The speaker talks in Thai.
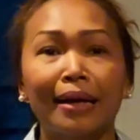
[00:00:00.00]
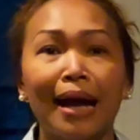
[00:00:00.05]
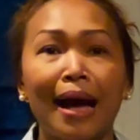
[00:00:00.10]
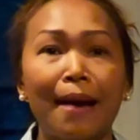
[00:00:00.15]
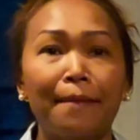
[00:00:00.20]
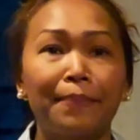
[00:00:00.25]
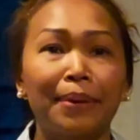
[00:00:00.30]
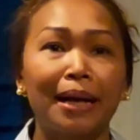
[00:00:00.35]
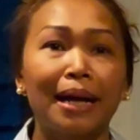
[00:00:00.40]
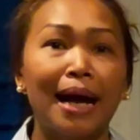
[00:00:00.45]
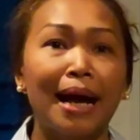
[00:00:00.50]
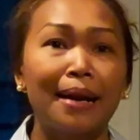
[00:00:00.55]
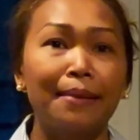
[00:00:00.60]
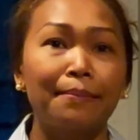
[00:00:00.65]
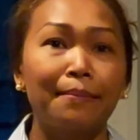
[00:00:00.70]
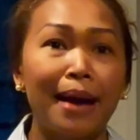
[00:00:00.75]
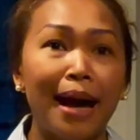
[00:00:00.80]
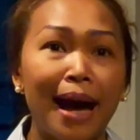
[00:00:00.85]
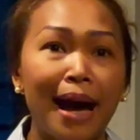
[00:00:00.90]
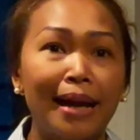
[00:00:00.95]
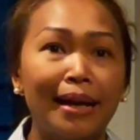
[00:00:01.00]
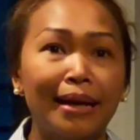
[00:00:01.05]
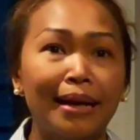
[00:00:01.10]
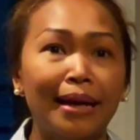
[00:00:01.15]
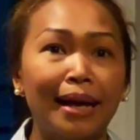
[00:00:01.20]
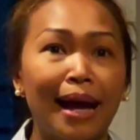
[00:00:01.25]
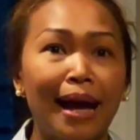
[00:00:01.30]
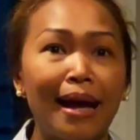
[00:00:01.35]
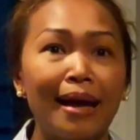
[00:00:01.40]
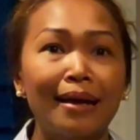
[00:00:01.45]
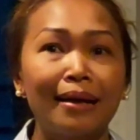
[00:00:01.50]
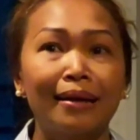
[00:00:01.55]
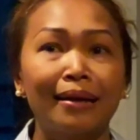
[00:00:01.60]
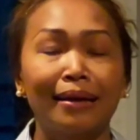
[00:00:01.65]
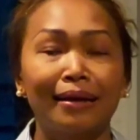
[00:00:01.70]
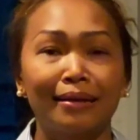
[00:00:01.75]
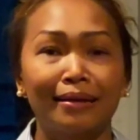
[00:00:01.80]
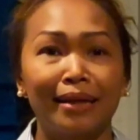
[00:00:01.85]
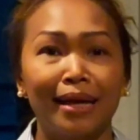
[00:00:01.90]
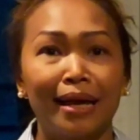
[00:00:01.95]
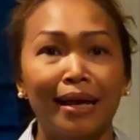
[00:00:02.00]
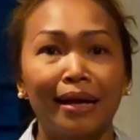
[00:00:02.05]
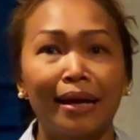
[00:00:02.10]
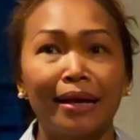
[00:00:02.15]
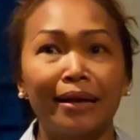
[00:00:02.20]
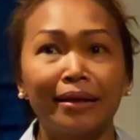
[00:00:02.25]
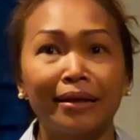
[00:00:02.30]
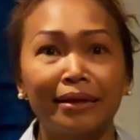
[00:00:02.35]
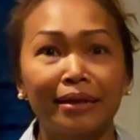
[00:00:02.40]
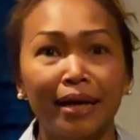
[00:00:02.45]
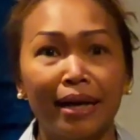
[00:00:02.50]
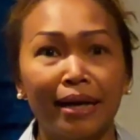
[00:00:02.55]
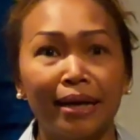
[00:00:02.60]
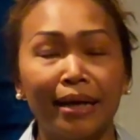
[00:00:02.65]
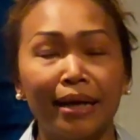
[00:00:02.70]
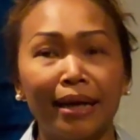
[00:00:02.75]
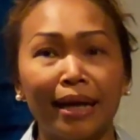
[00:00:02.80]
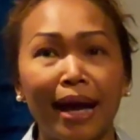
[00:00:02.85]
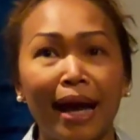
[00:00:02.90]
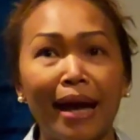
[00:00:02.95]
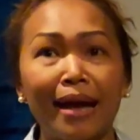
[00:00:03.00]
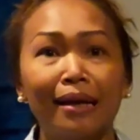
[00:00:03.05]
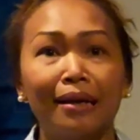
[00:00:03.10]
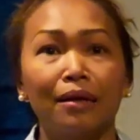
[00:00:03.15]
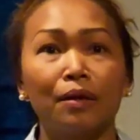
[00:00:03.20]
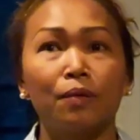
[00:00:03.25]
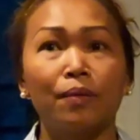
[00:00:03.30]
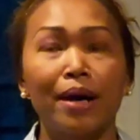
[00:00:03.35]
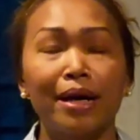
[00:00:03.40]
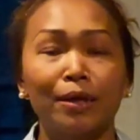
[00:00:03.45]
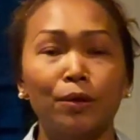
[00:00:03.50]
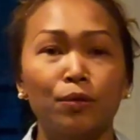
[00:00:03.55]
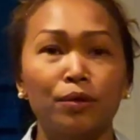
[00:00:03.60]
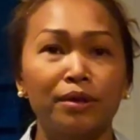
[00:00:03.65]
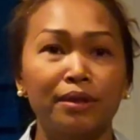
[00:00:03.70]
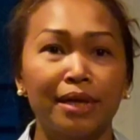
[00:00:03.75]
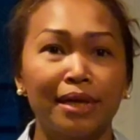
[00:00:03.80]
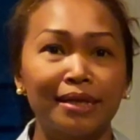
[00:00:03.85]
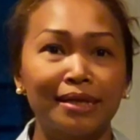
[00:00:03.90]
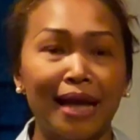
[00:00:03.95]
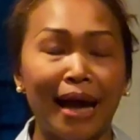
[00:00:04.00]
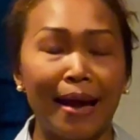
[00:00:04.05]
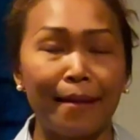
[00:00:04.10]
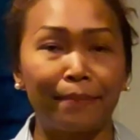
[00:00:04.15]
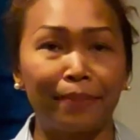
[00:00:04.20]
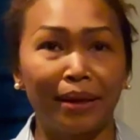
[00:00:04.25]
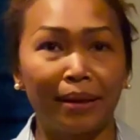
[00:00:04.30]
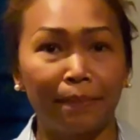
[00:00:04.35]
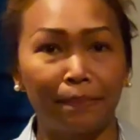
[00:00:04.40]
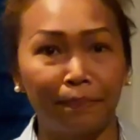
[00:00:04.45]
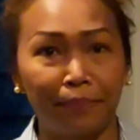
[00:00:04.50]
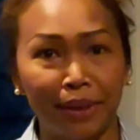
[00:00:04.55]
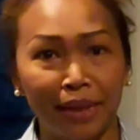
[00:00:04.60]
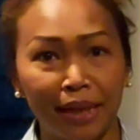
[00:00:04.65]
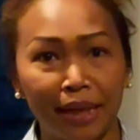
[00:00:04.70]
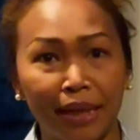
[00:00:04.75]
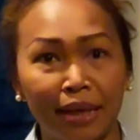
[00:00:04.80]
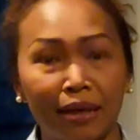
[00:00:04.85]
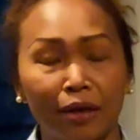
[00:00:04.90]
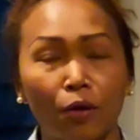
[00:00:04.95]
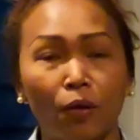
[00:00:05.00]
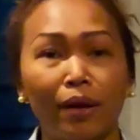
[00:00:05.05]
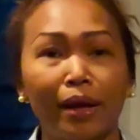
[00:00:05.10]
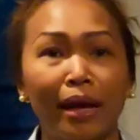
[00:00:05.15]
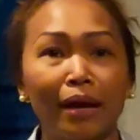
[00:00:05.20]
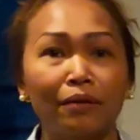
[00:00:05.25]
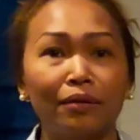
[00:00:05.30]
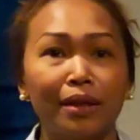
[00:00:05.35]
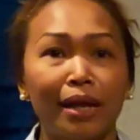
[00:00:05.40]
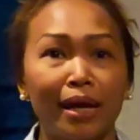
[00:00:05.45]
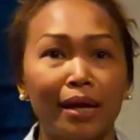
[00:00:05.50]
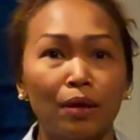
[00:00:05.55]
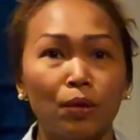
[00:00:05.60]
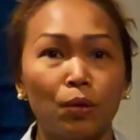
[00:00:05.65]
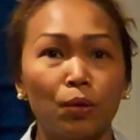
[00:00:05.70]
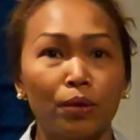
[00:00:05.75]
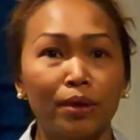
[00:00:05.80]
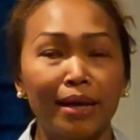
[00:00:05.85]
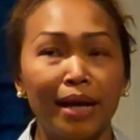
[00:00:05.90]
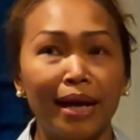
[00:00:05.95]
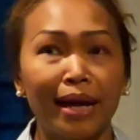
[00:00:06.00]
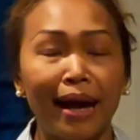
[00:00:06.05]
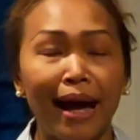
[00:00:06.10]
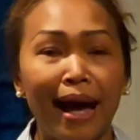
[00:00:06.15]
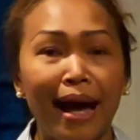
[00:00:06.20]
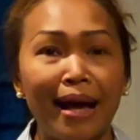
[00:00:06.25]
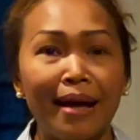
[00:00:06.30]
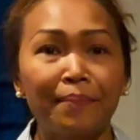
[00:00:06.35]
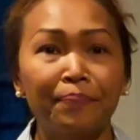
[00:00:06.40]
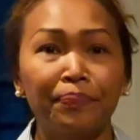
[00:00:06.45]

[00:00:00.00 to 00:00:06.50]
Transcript: ค่าประกันบ้านนะคะ แต่ละเดือนนะคะ หรือว่าคุณจะจ่ายเป็นปีก็แล้วแต่คุณนะคะ